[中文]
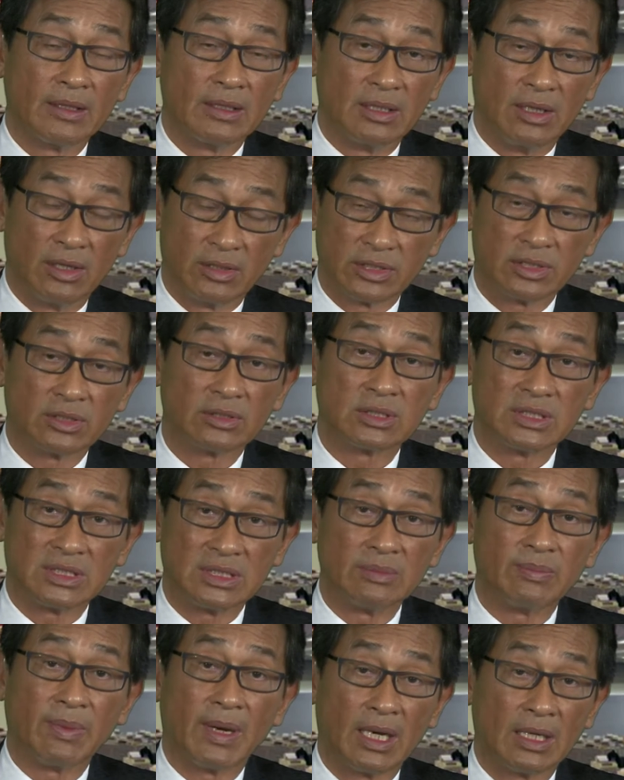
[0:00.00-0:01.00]
二十
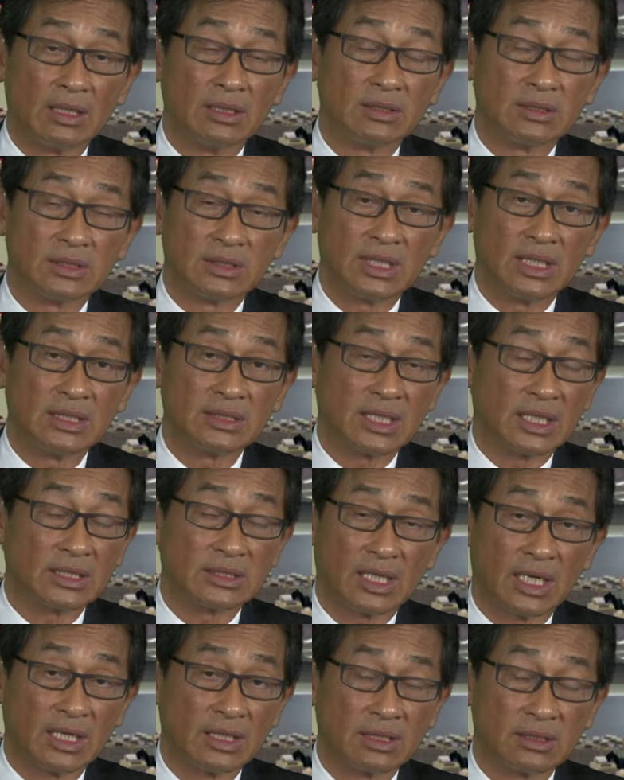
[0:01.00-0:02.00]
几吧，现在
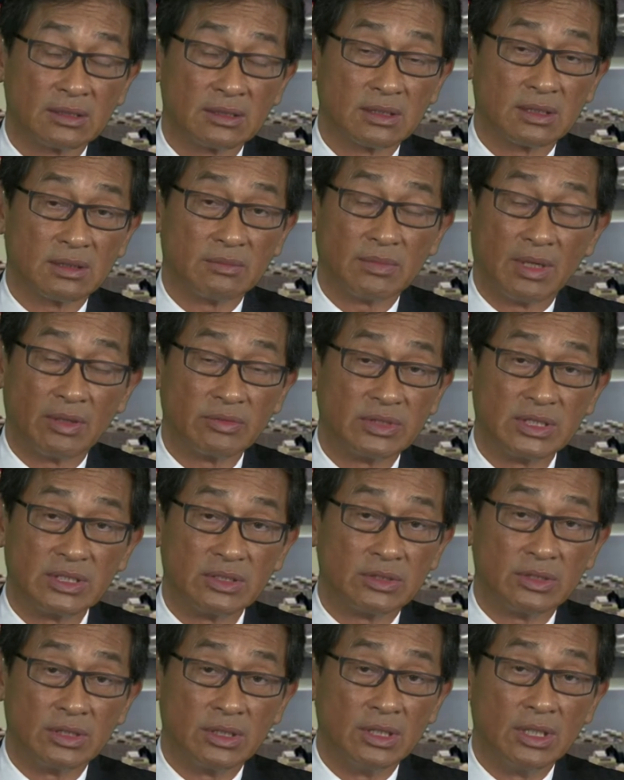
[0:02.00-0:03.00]
在冒
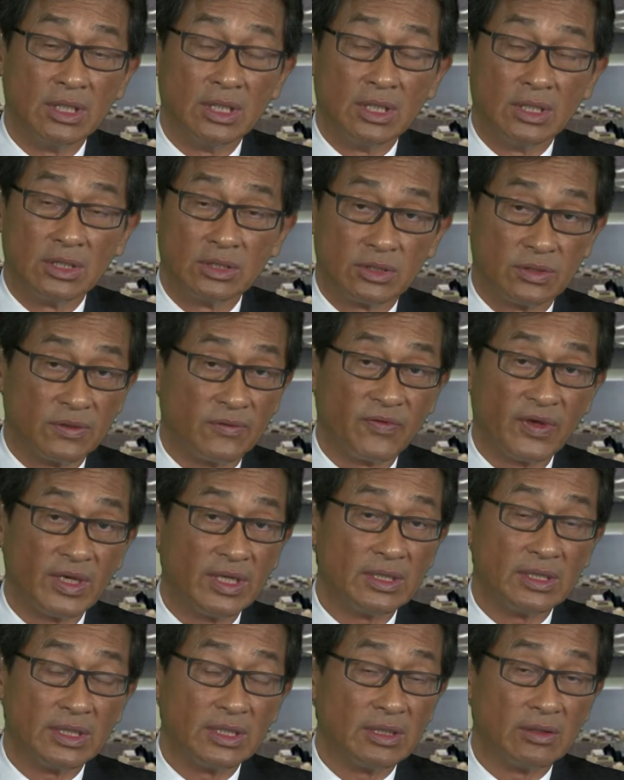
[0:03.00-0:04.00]
进去，除
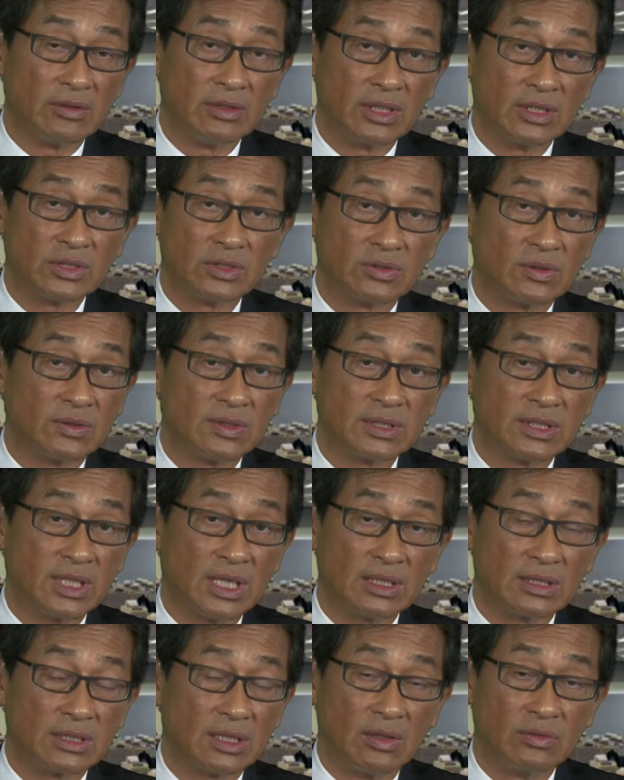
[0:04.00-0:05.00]
非你有一个中
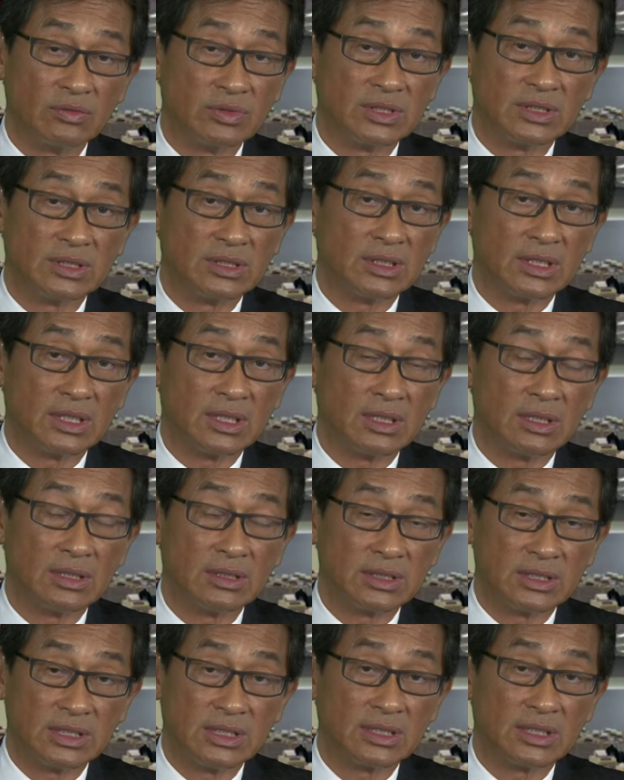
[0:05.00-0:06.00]
线投资的
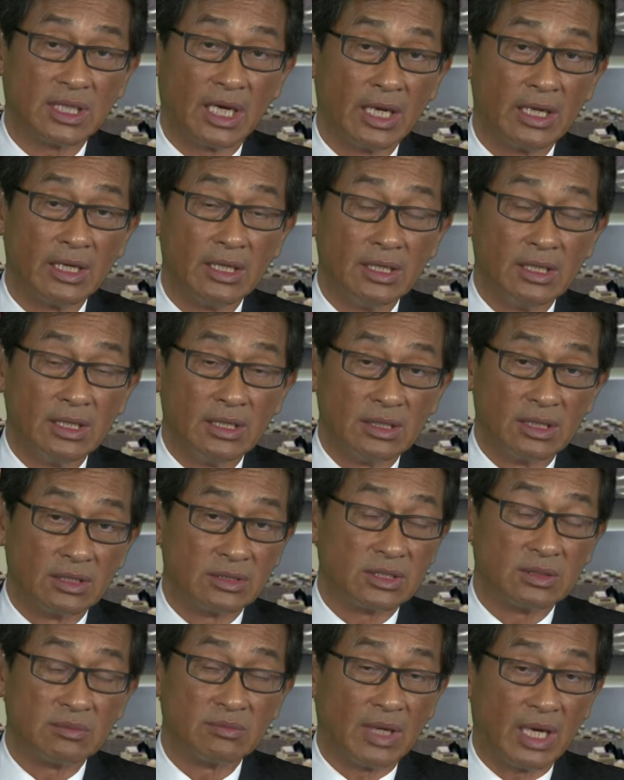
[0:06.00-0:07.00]
心态。要
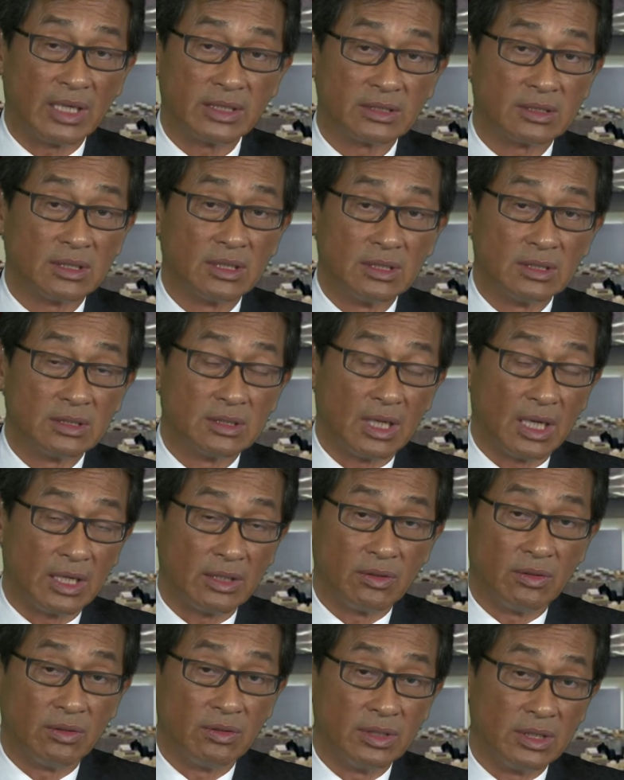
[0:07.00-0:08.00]
是买
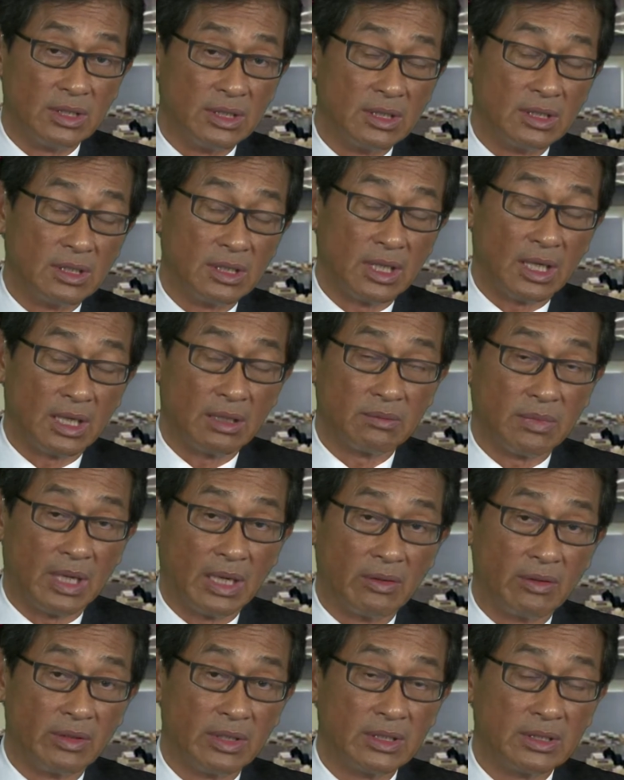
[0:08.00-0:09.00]
来会来买
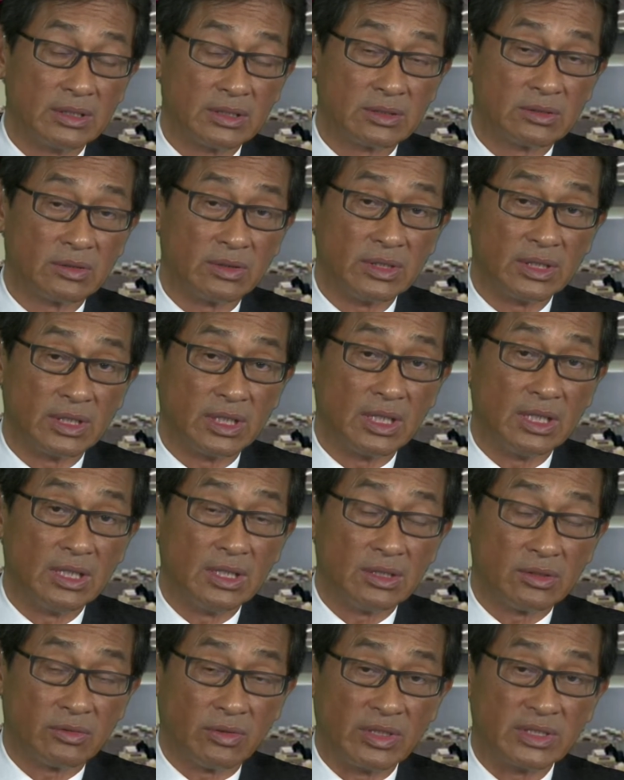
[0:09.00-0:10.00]
回做一个
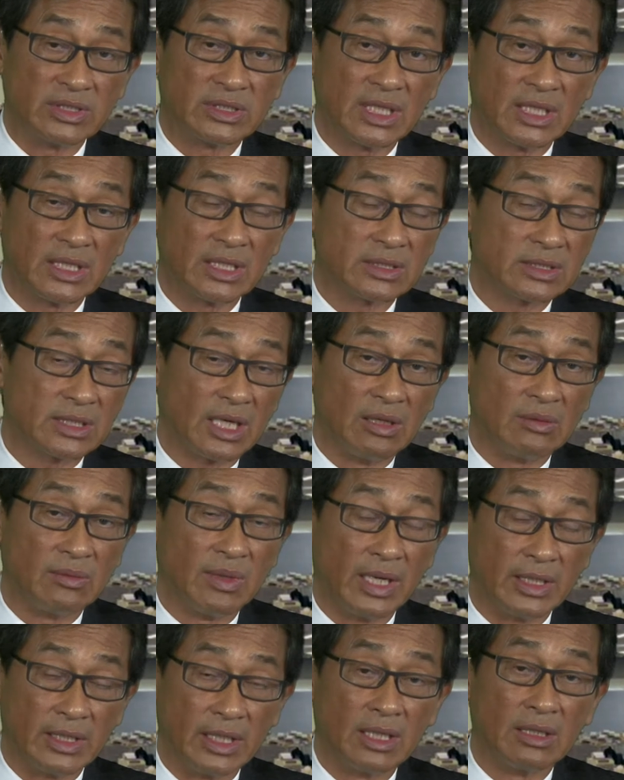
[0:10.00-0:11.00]
短线的炒
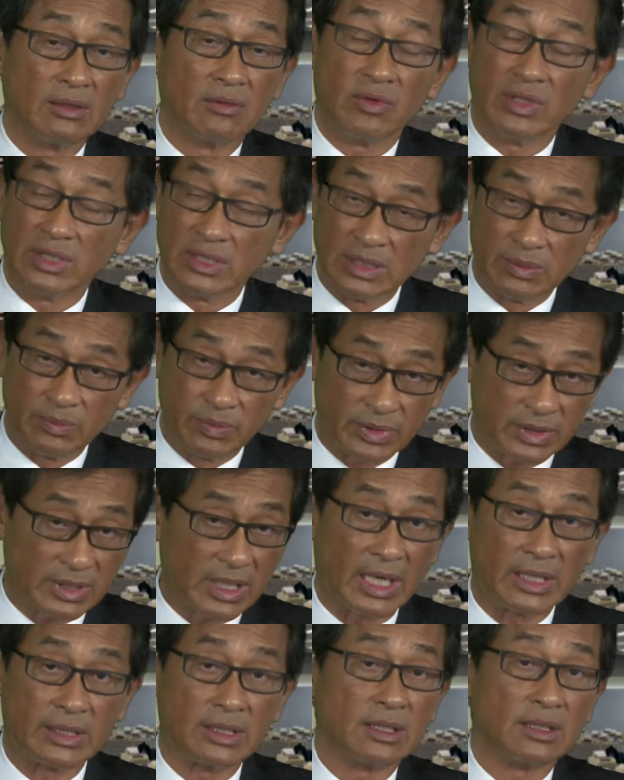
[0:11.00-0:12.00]
卖的，问题不
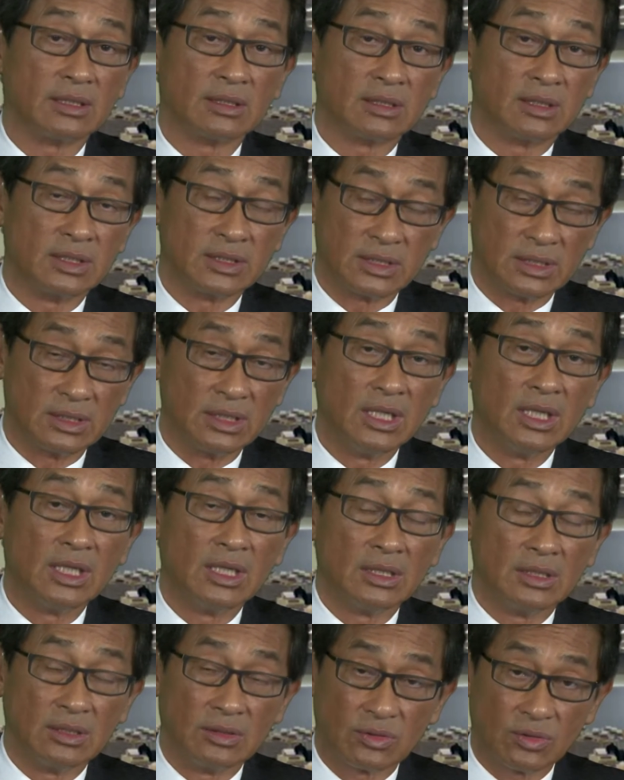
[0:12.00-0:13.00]
大的。可是
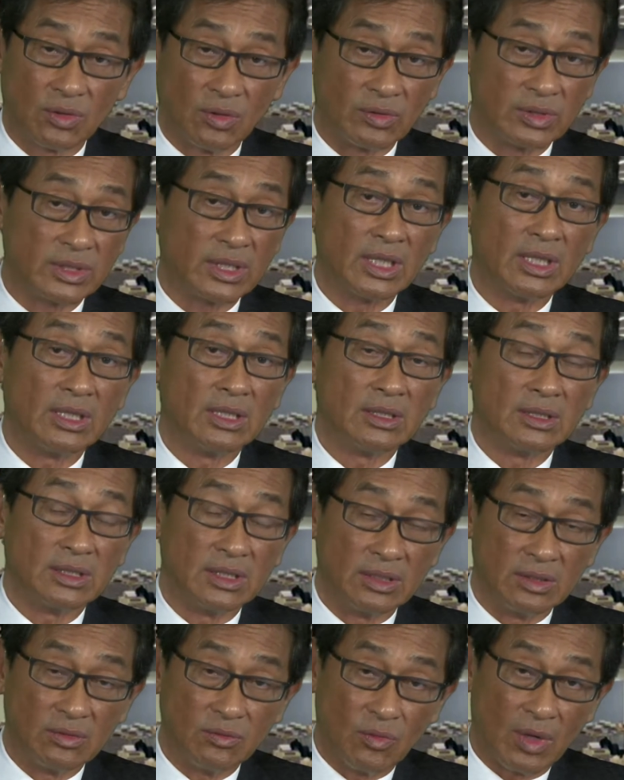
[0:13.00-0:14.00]
又懂得
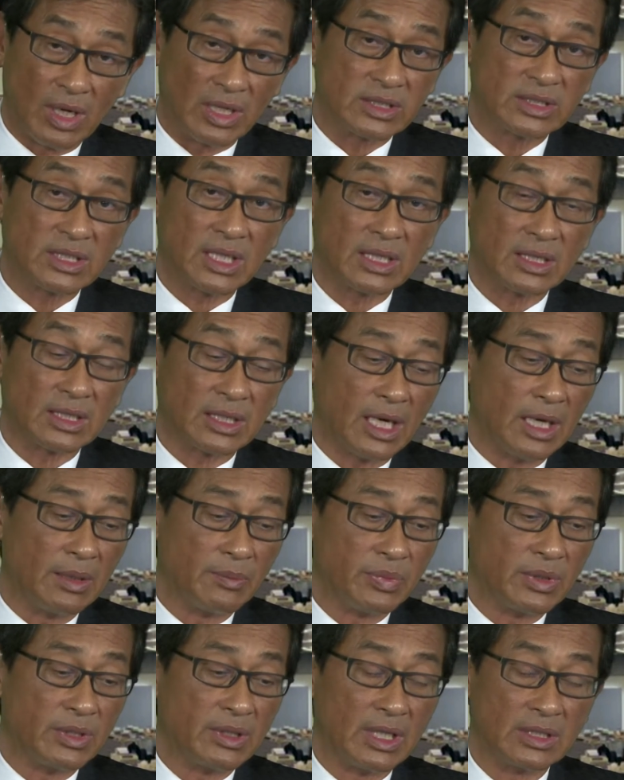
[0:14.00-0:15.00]
你往上看，
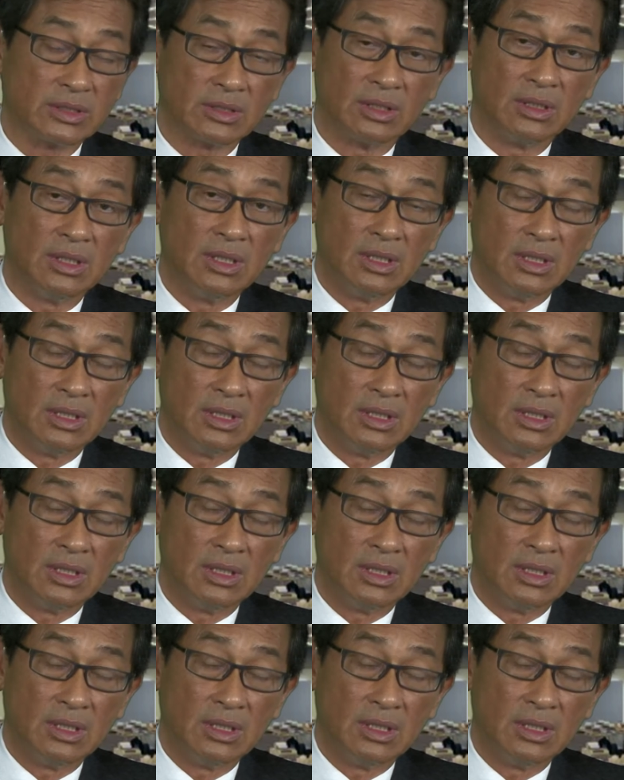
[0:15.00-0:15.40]
譬如来说，